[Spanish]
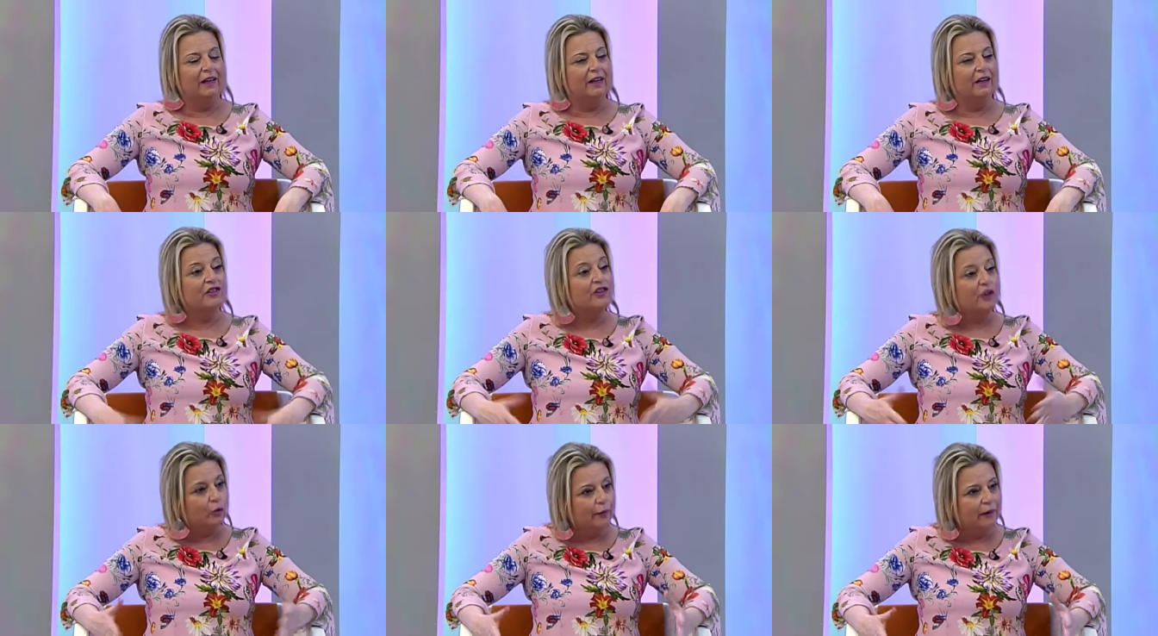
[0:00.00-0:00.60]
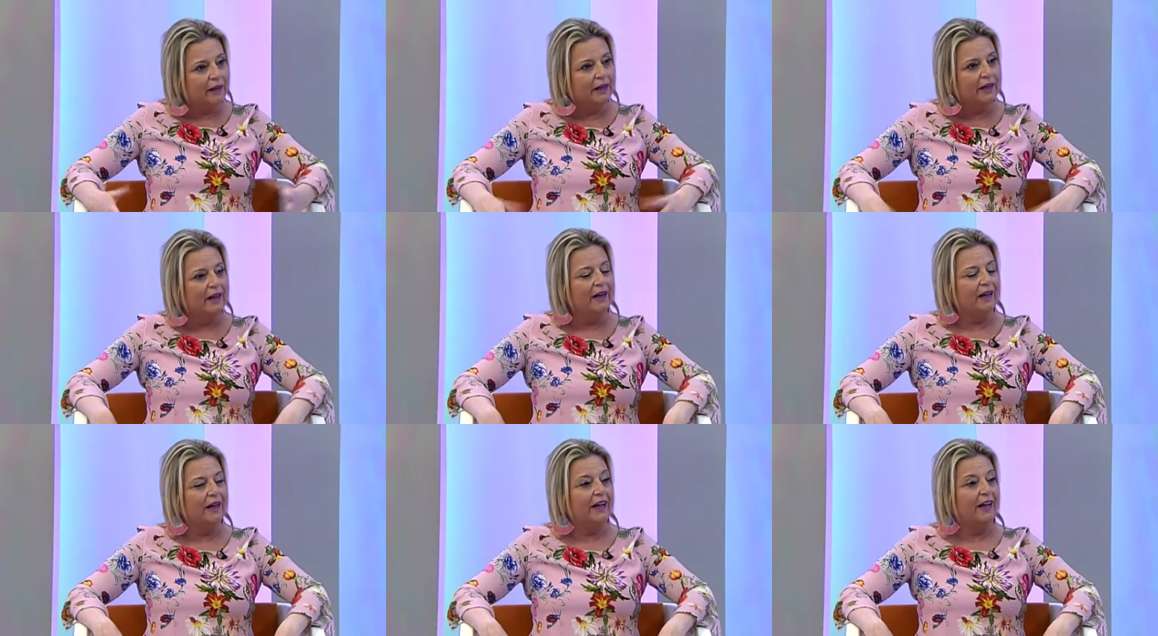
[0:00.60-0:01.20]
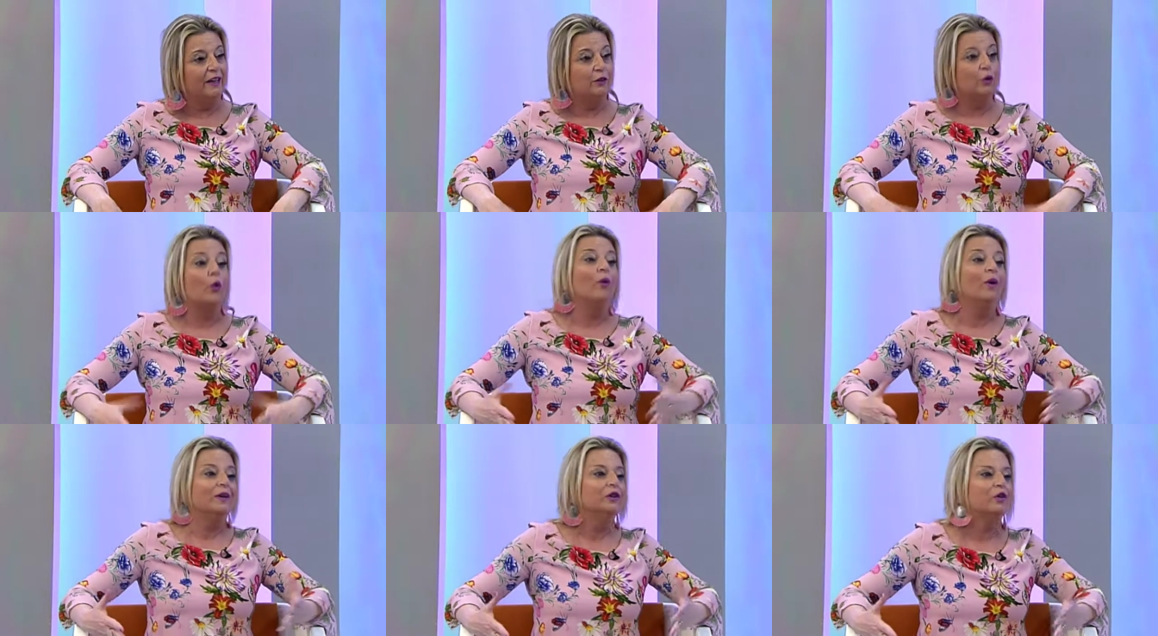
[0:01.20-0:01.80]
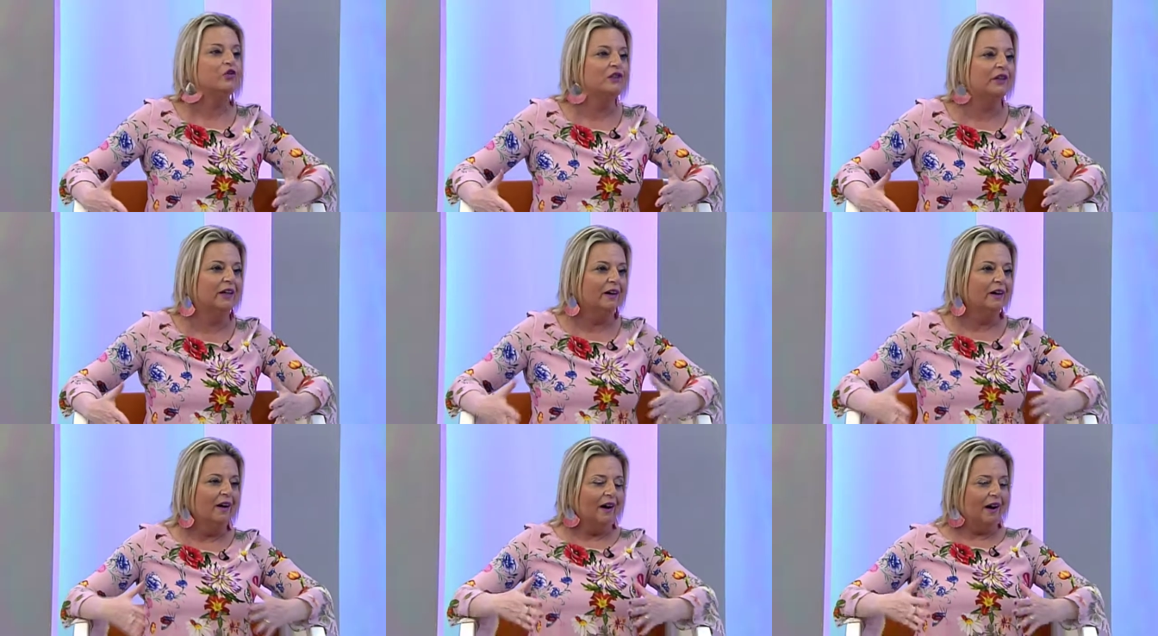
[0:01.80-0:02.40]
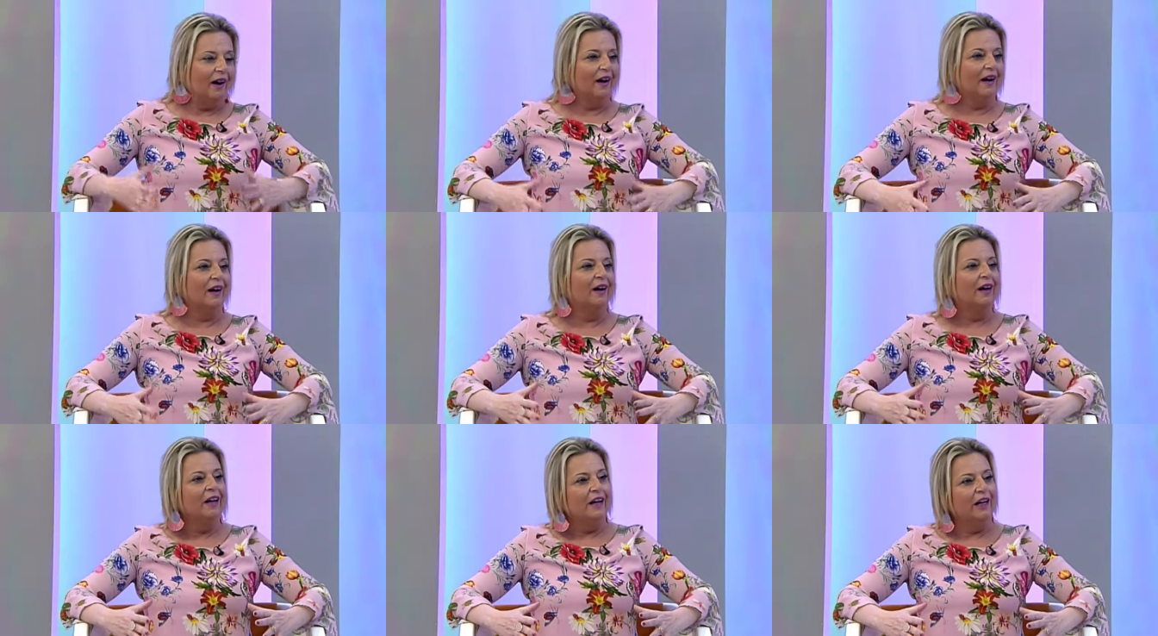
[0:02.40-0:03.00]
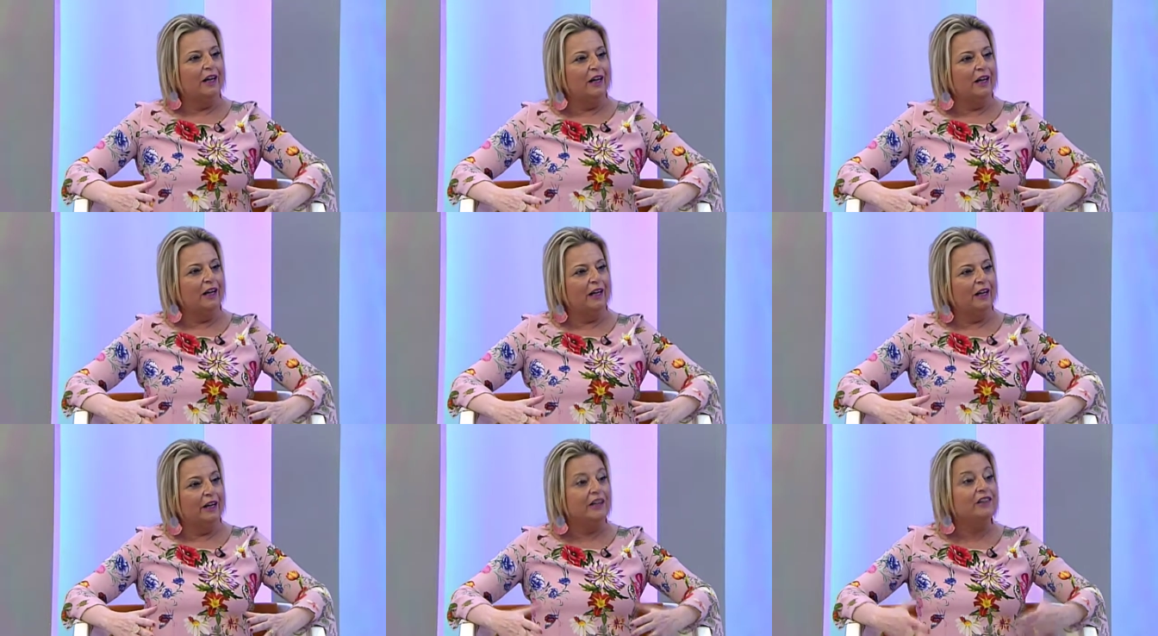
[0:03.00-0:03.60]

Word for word: eh, se ubique en cuando se haga el,